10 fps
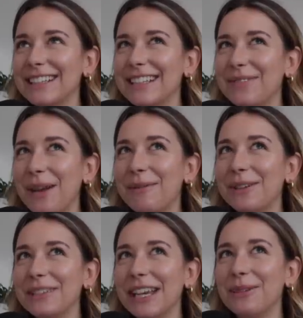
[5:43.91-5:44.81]
zweimal
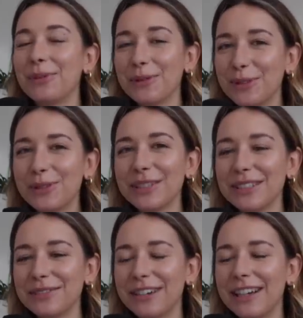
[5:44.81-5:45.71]
durch eine Prüfung
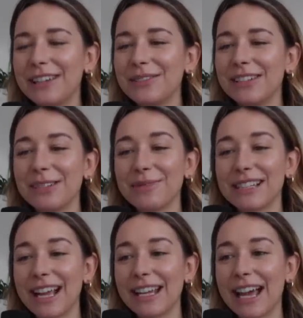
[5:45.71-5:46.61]
durchgefallen und ich muss
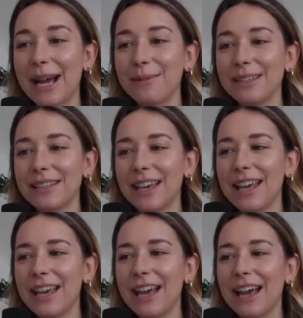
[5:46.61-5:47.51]
sagen, da habe ich
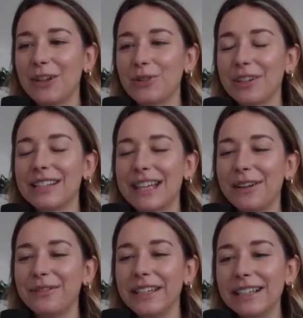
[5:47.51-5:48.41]
an schon
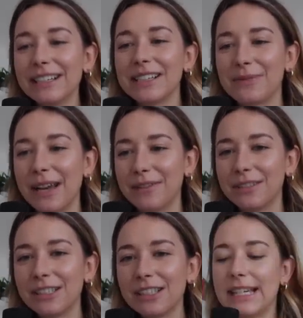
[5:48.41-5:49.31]
sehr viel
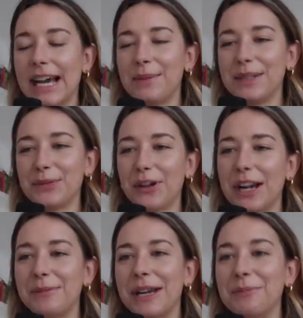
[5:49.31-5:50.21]
gezweifelt. Da habe ich vor
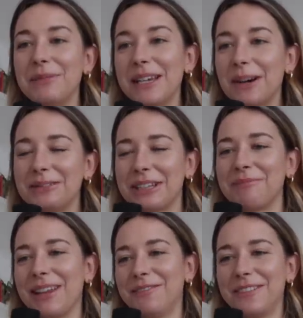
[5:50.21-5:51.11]
allem an mir und an
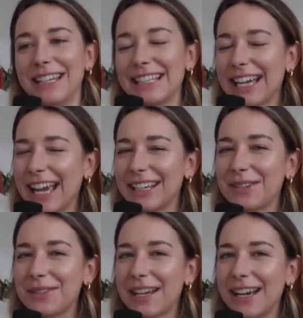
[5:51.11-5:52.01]
meinen Fähigkeiten
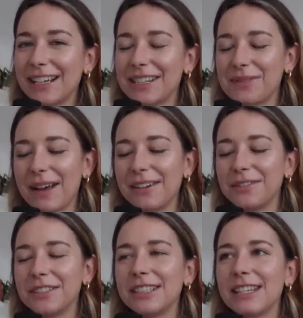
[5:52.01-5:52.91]
total
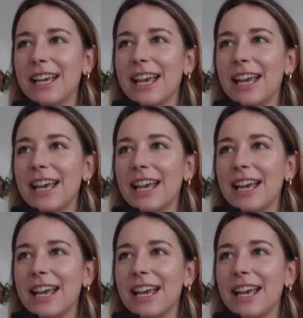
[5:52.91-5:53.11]
gezweifelt